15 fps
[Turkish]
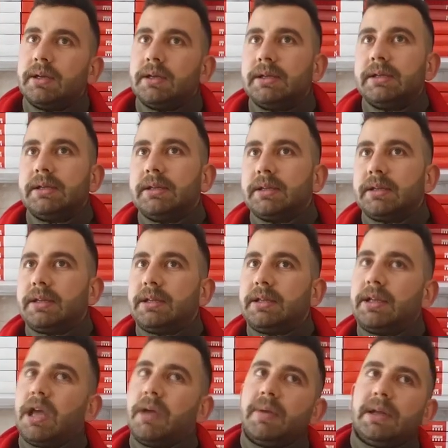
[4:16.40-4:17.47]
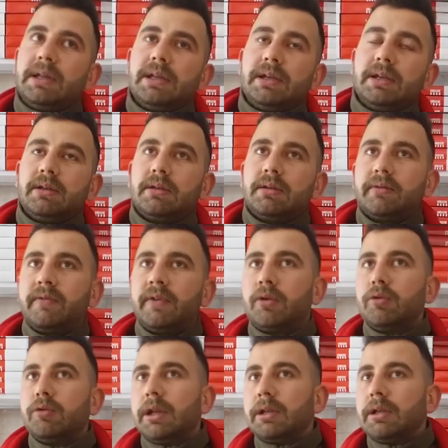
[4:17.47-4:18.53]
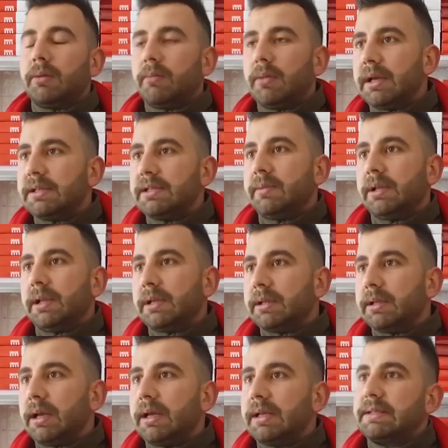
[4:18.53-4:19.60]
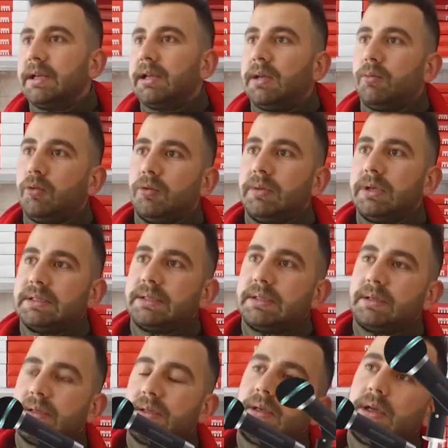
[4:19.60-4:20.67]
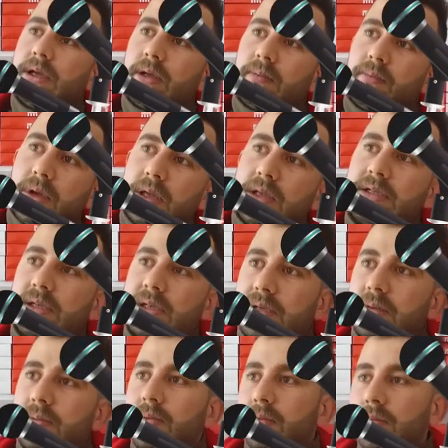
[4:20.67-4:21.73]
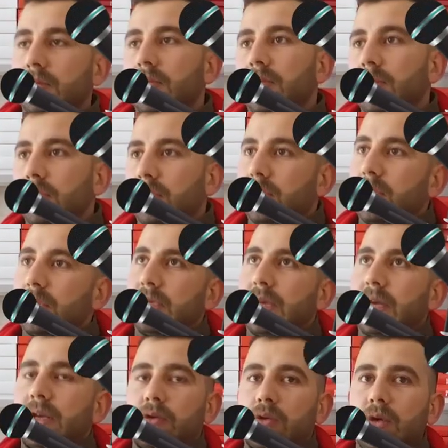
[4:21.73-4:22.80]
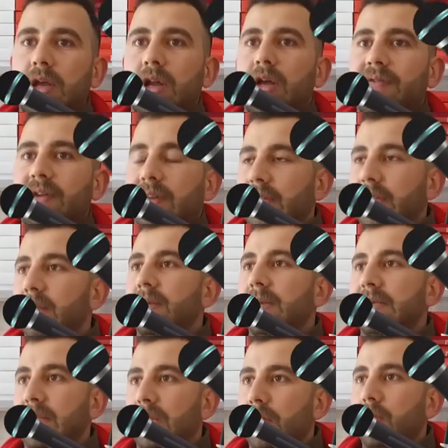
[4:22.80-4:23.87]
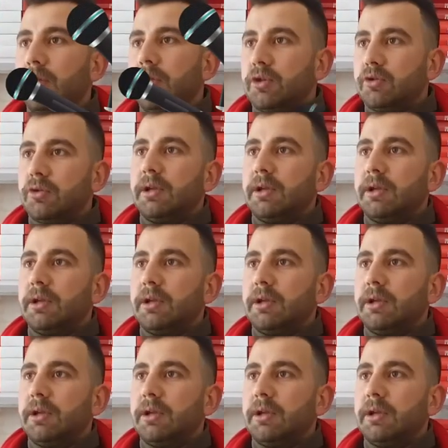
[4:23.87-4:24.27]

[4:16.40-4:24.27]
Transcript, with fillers: e, temellerin ve kullanılan malzemelerin daha sağlam olması bence yani doğal afetleri biraz daha önleyici